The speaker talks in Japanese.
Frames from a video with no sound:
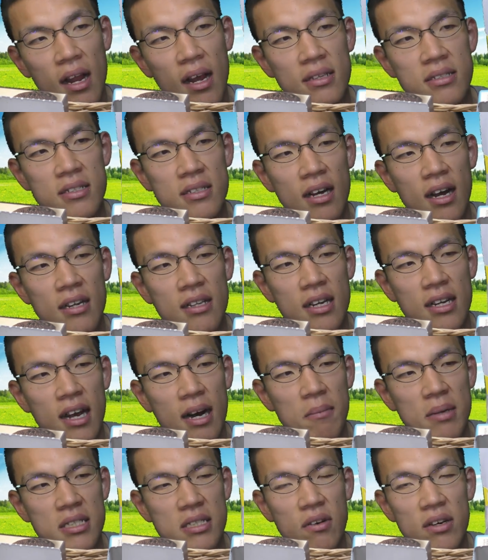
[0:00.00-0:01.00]
かつかな
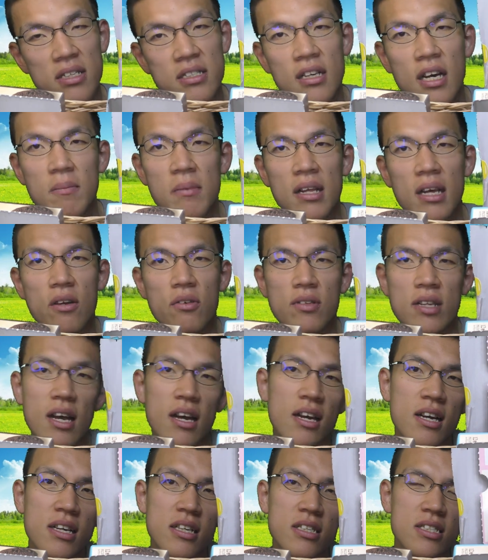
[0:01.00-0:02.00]
り甘さは控えめなので